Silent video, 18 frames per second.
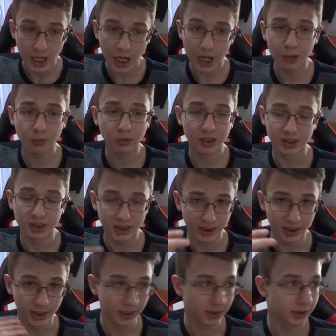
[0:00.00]

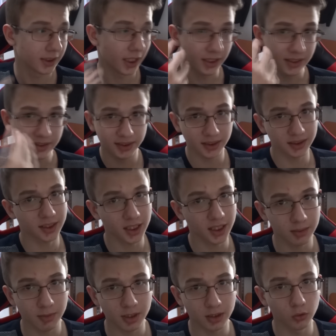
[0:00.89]
Audacity ile kendi ses
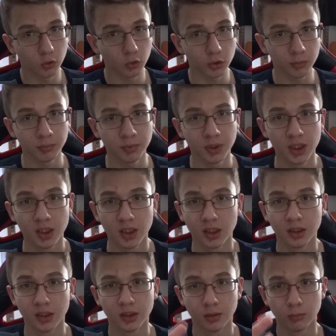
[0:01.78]
kaydımı alıyorum.
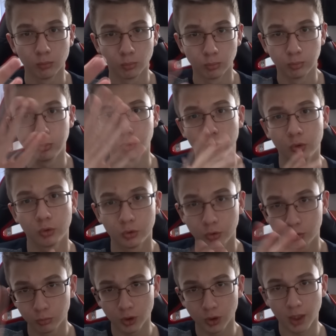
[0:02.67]
Bu,
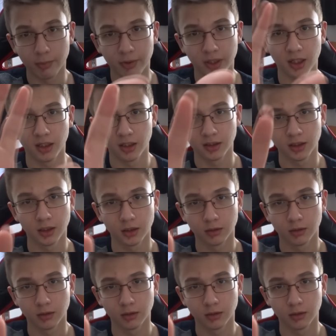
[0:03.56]
bu kamerayla